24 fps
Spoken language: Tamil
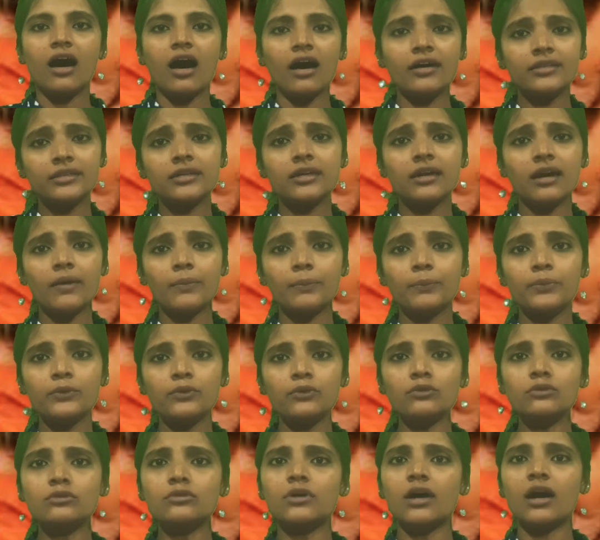
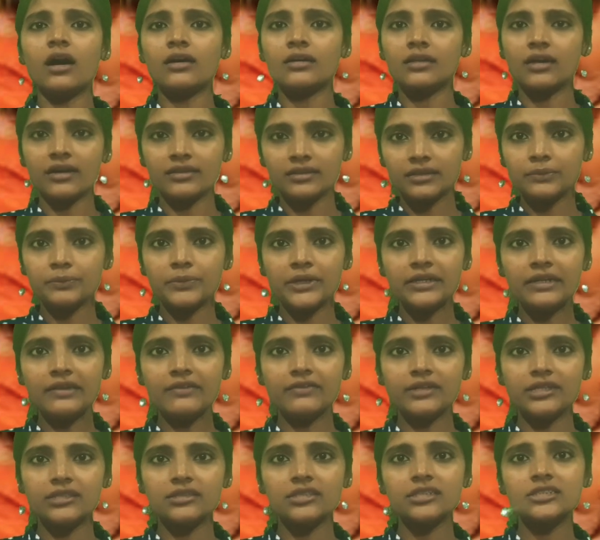அதுக்கப்புறம் அதன்படி
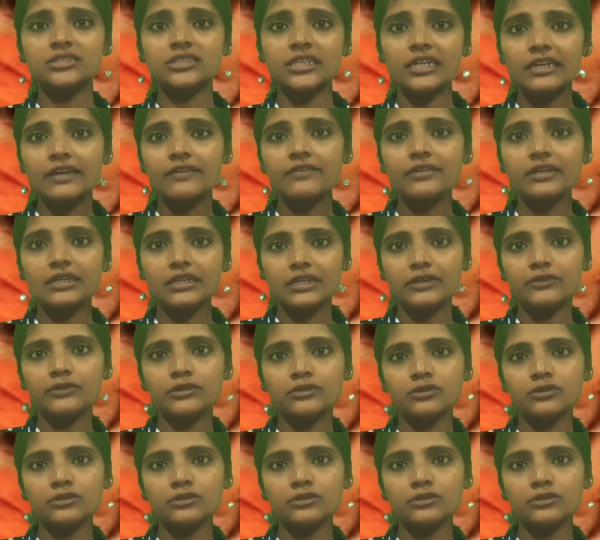வந்து ஜனவரி